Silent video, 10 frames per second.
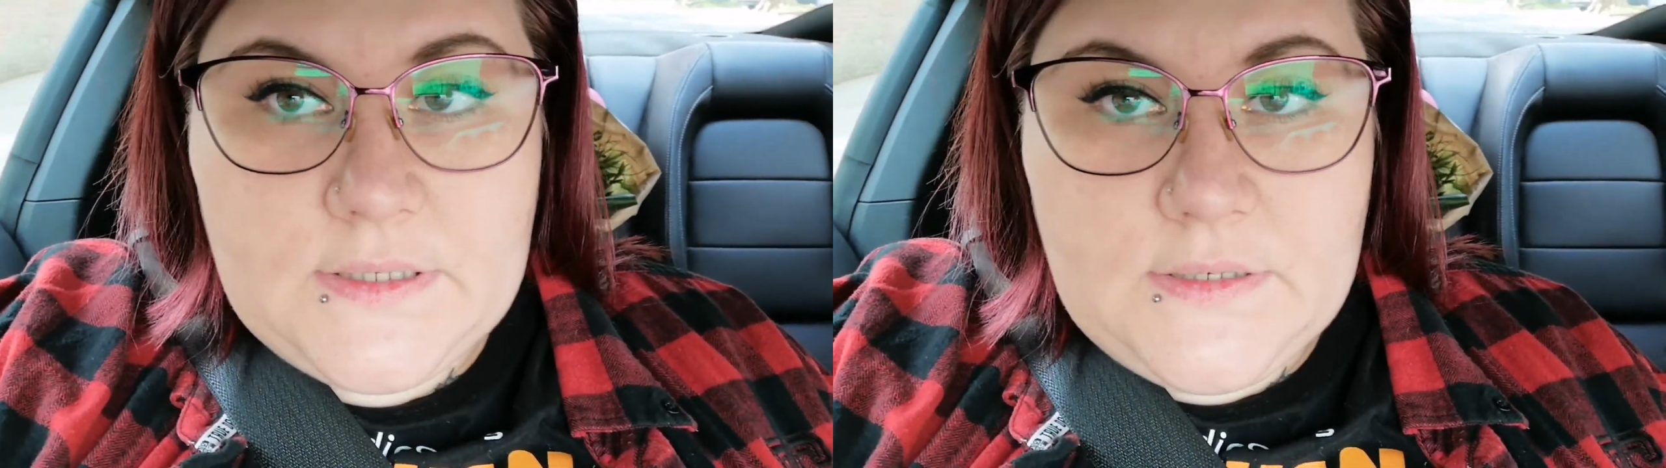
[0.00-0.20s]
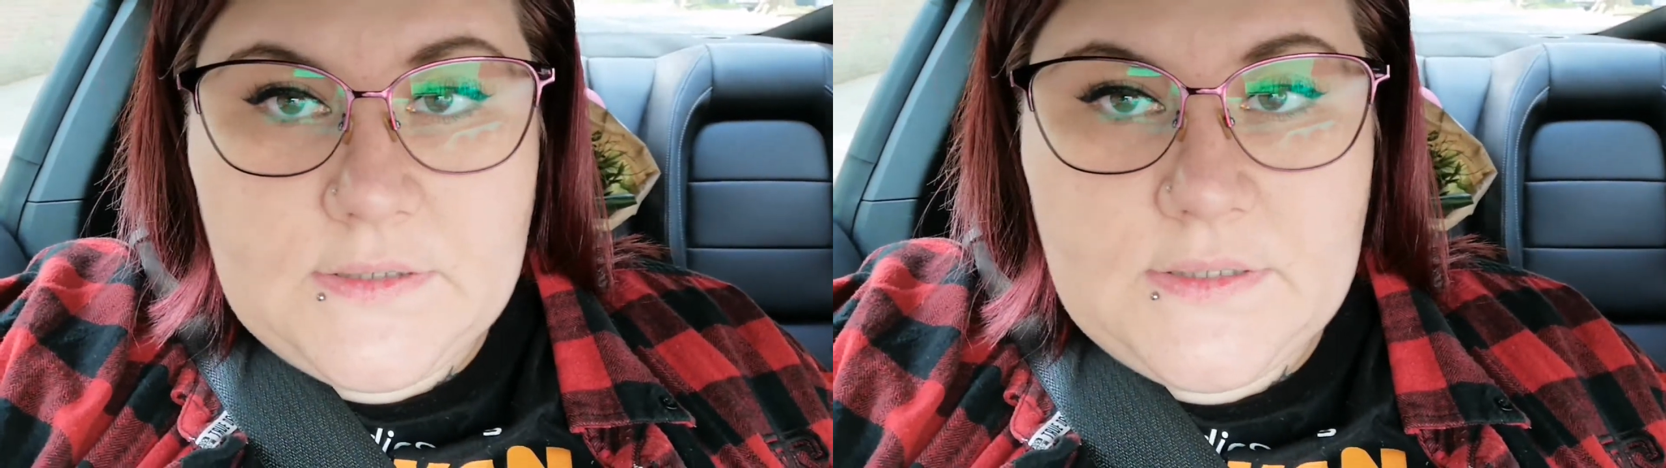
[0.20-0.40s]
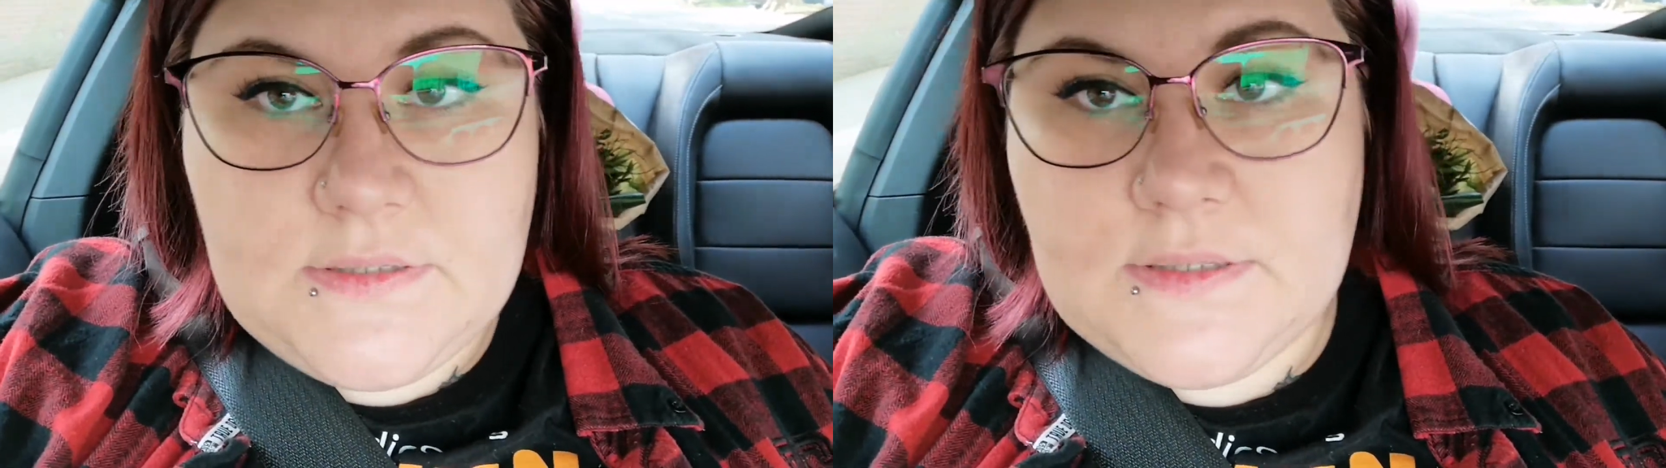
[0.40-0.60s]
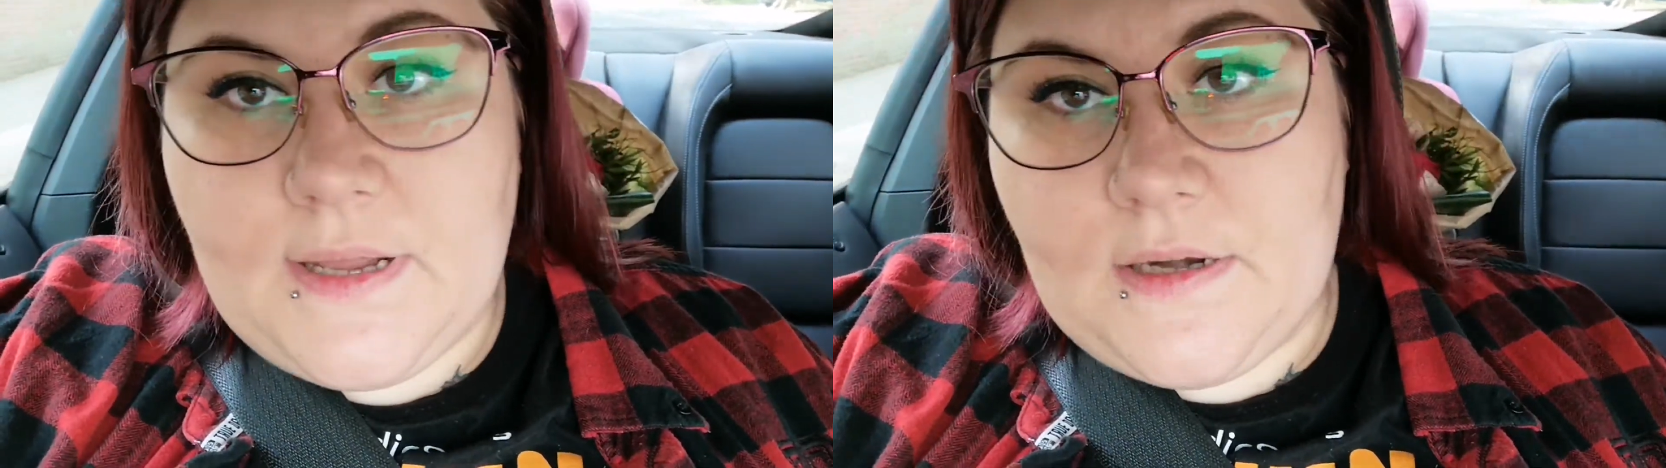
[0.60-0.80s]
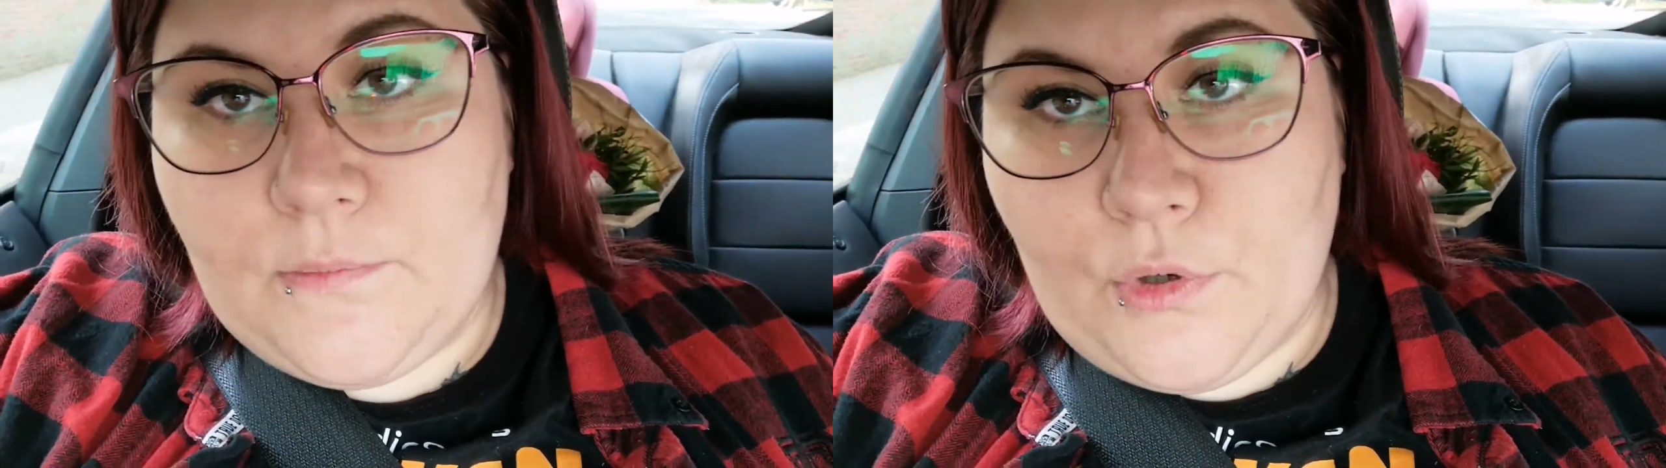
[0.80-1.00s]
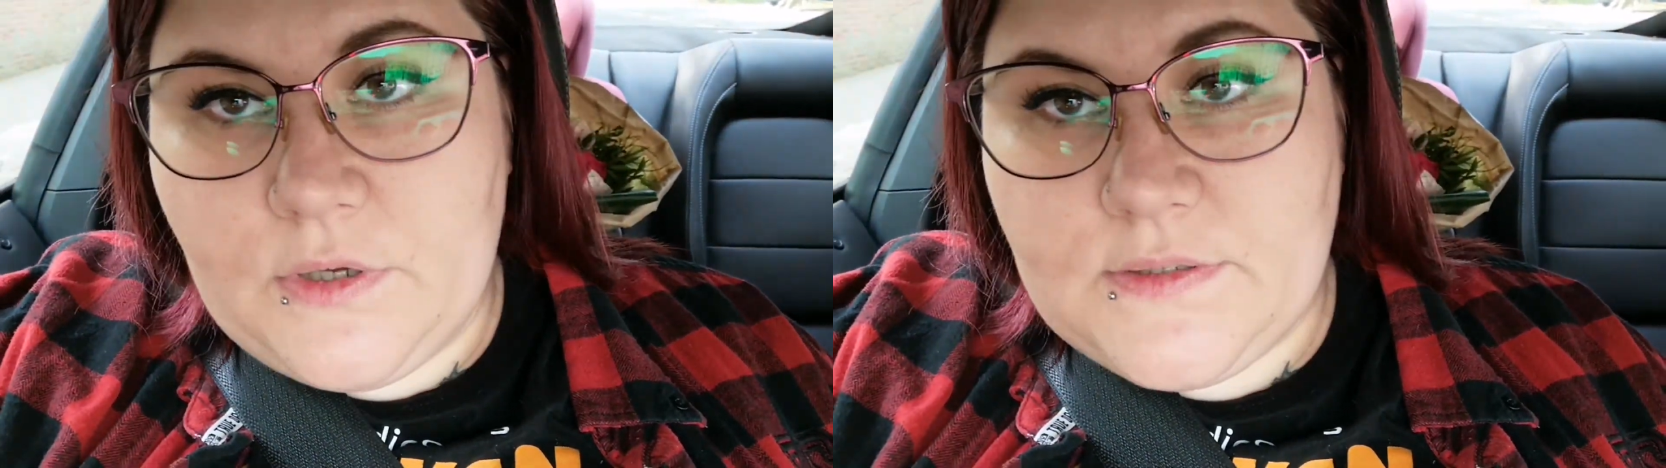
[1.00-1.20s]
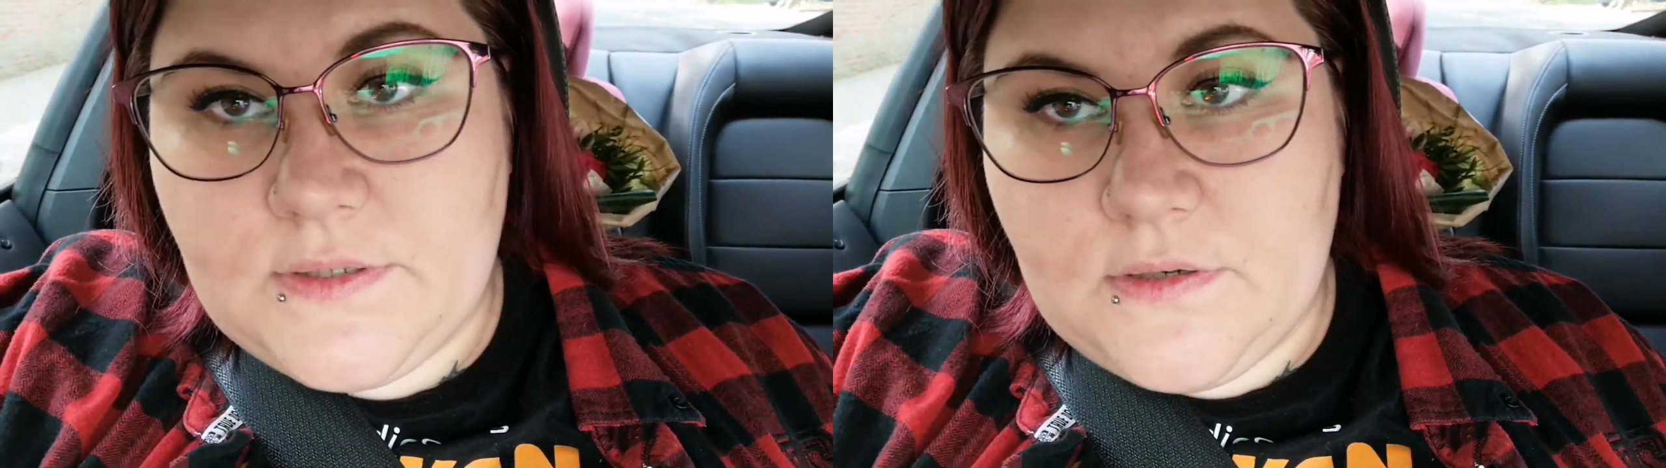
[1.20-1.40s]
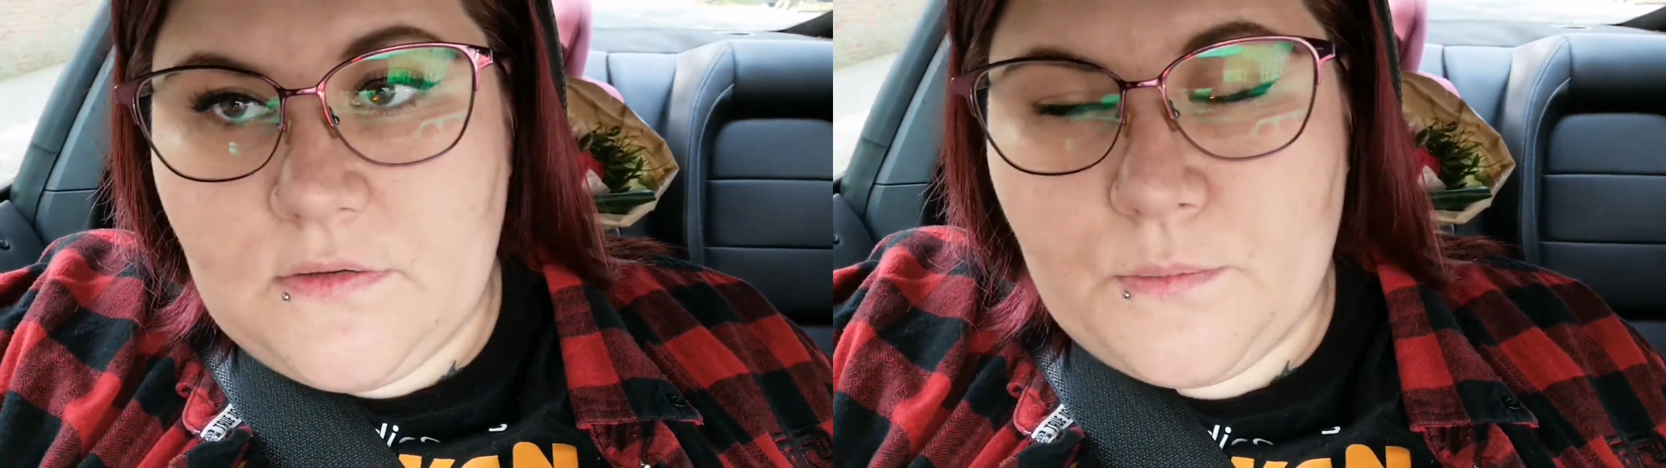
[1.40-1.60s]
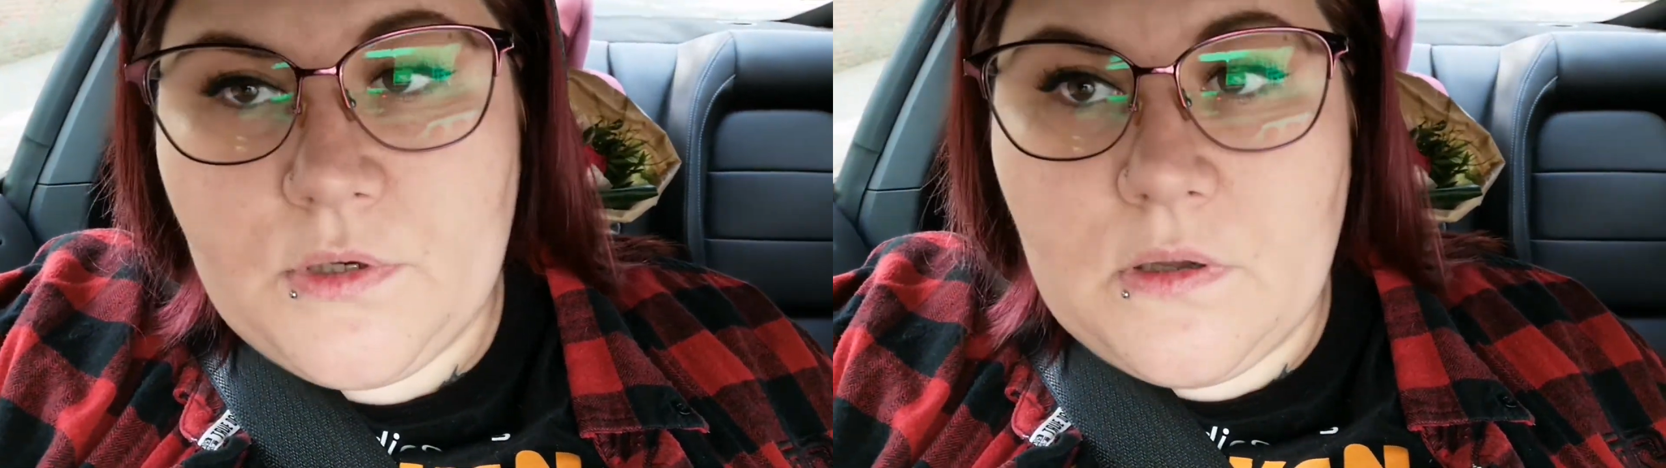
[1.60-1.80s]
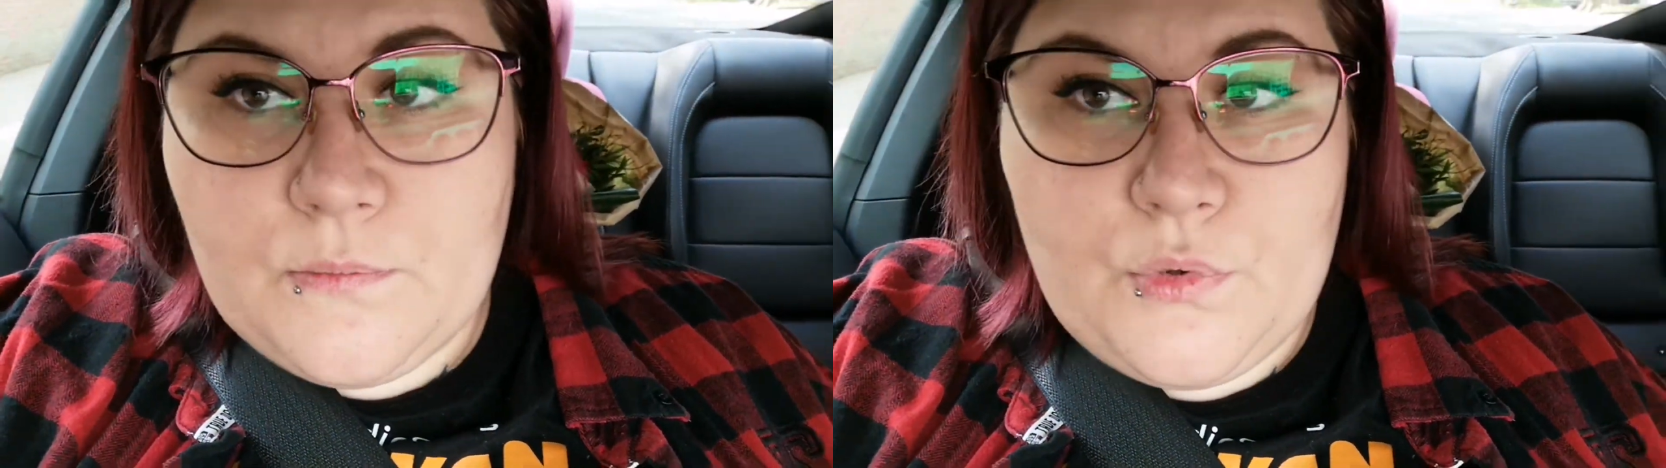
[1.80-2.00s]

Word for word: Hinten sitzt das kleine Mäuschen mit einem